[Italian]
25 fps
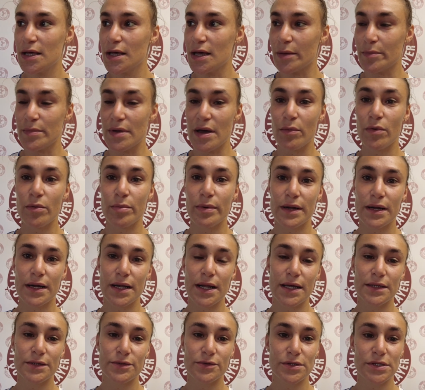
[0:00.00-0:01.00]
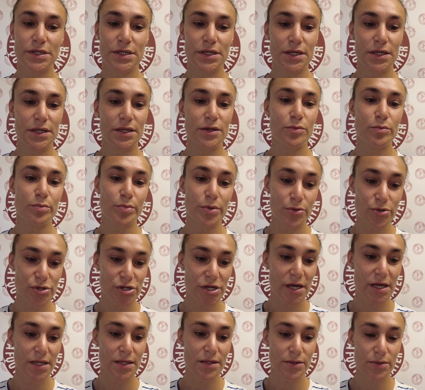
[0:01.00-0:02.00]
abbiamo parlato di, di un
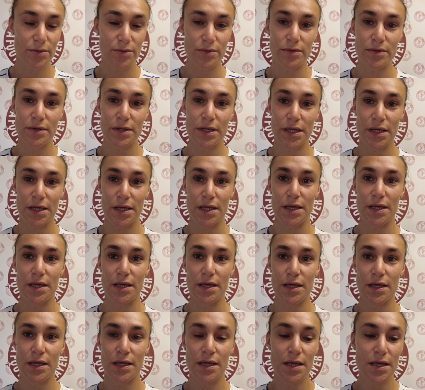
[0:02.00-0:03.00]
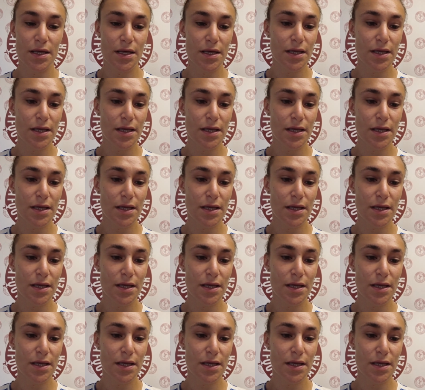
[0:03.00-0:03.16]
progetto che,